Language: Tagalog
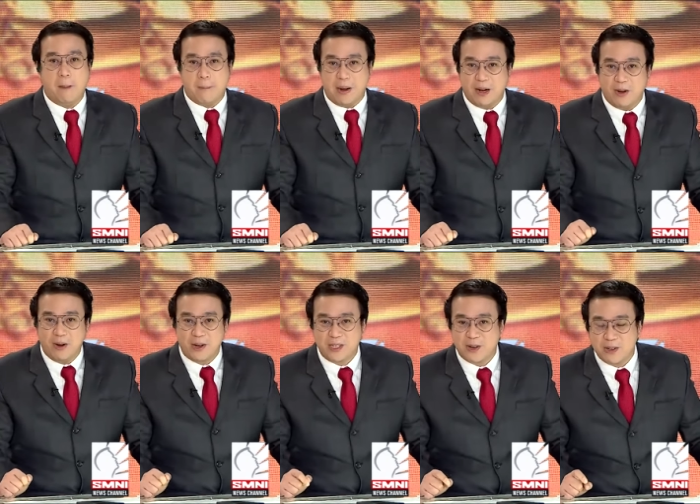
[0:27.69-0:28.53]

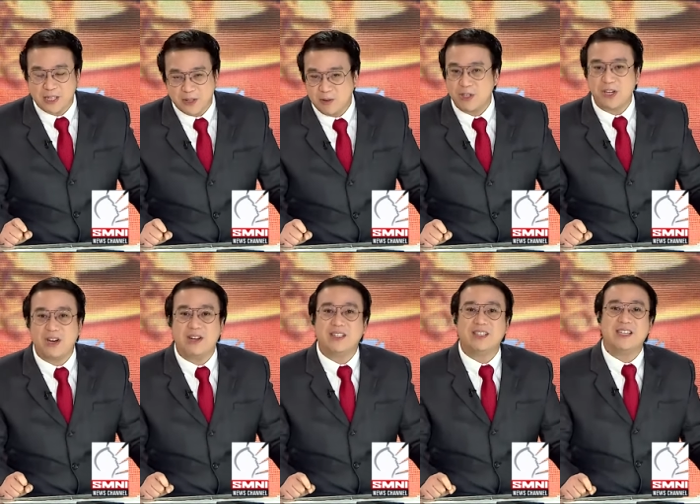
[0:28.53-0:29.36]
Malolos
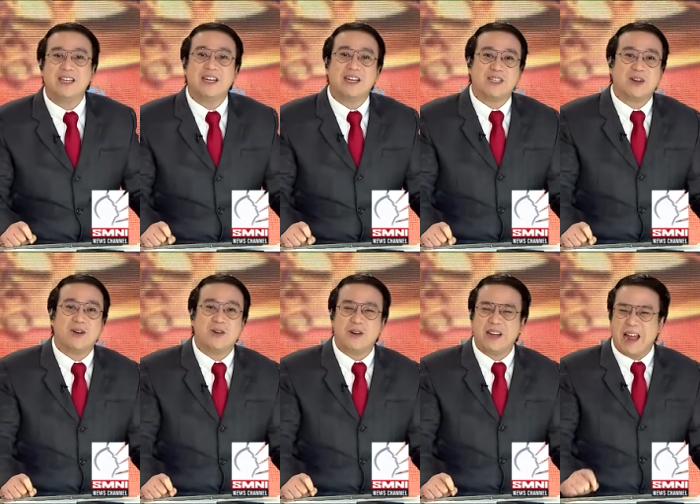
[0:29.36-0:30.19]
Constitution,
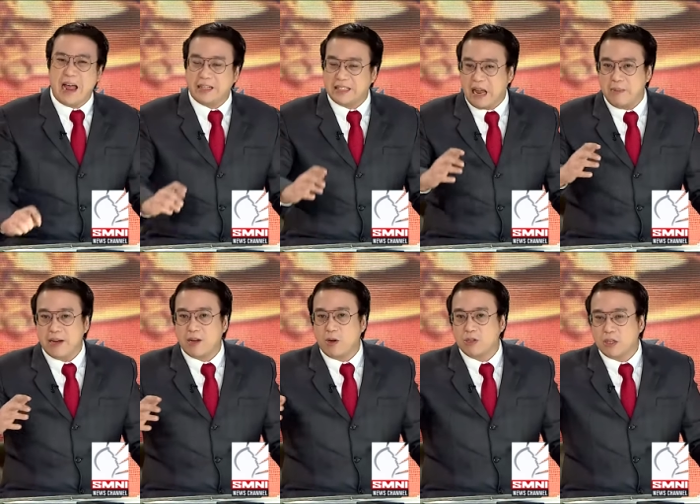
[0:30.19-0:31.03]
So, ang daming
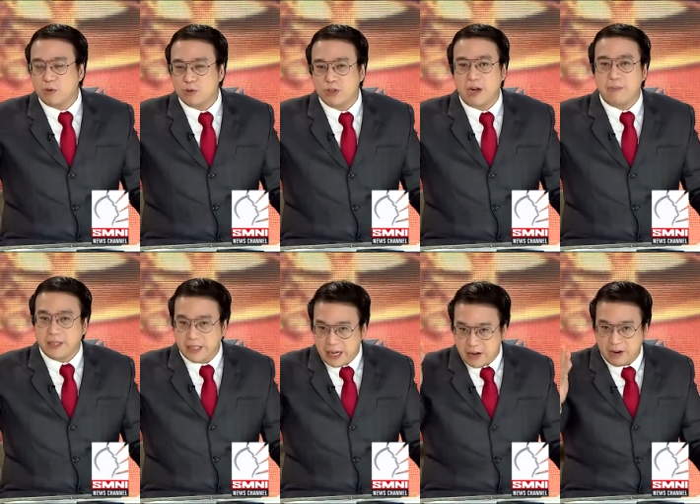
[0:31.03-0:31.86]
constitution.
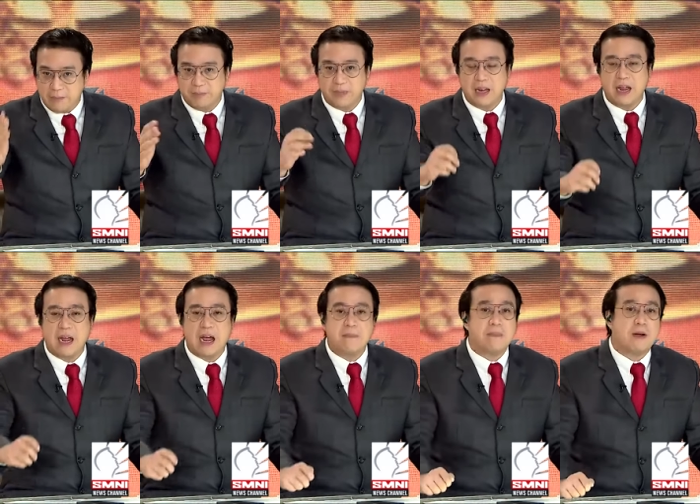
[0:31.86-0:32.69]
But ngayon,
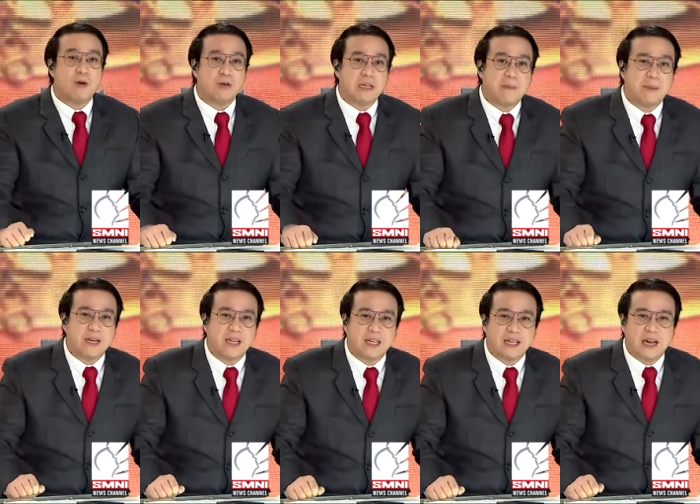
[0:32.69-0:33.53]
ang pag-uusapan
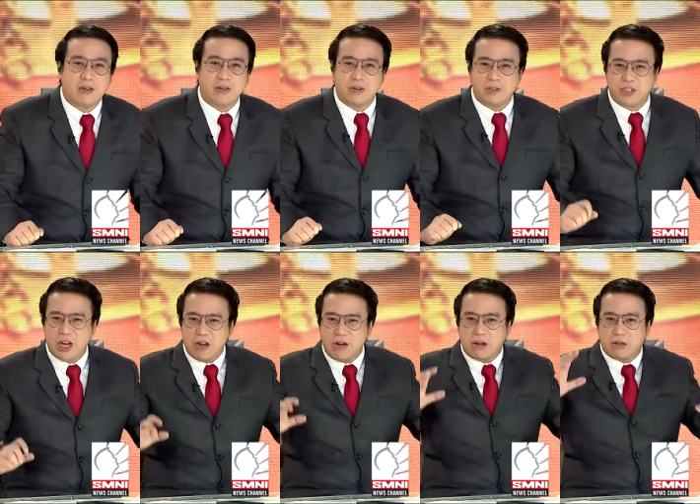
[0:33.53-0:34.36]
natin ngayon, yung
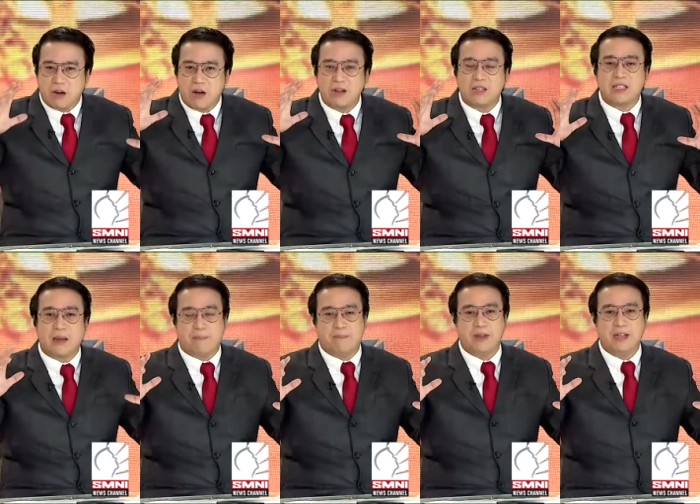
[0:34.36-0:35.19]
general concept
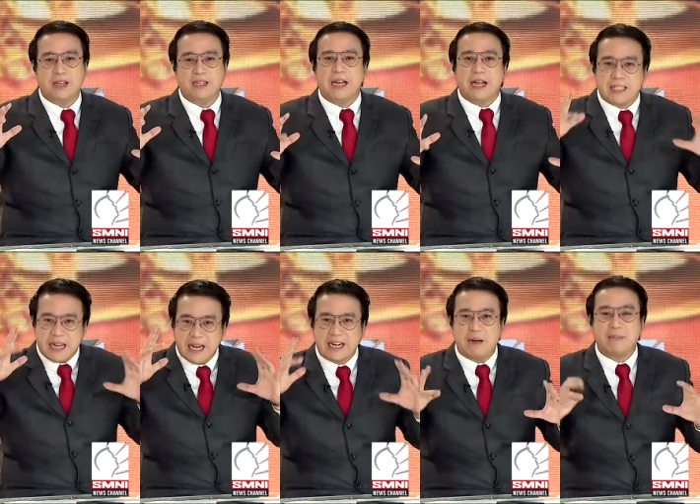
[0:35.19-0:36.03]
ng
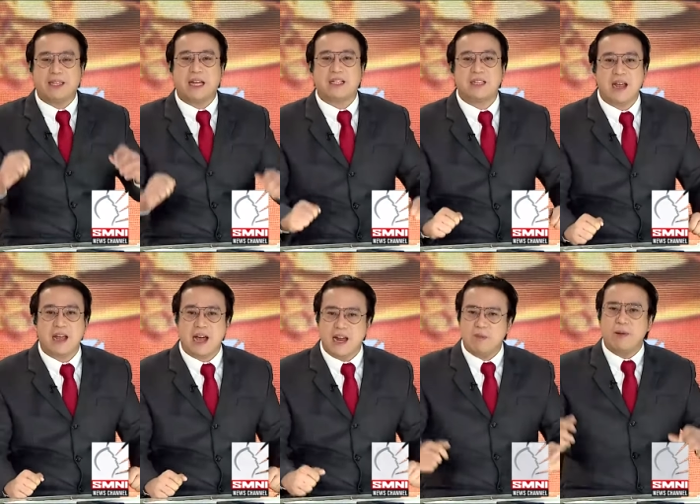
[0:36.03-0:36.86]
saligang batas.
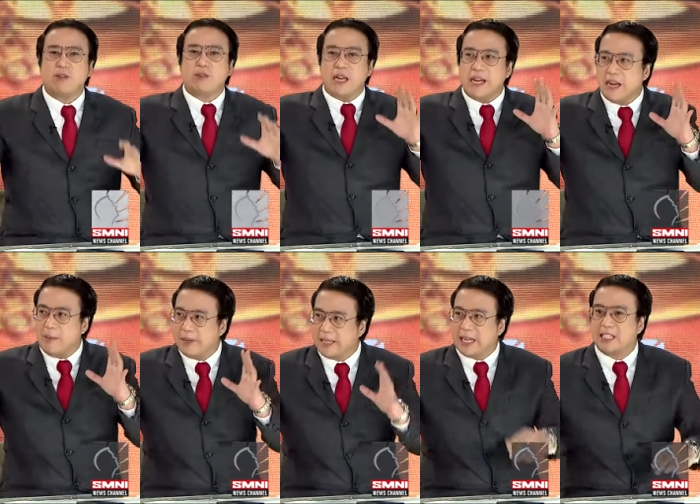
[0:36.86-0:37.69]
Ano ba ito saligang
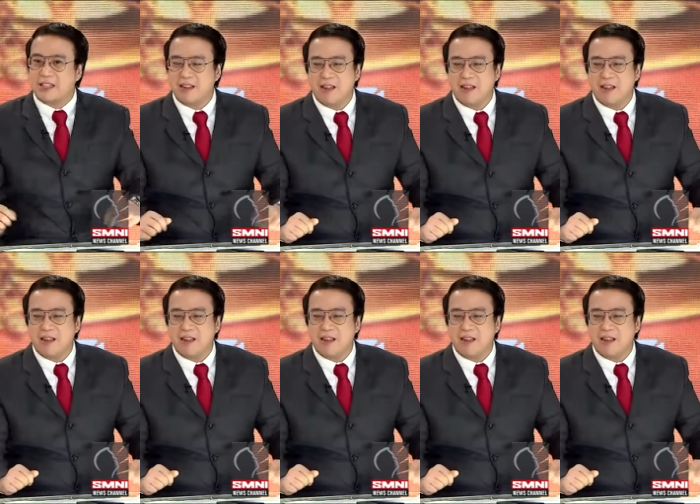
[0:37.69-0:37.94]
batas?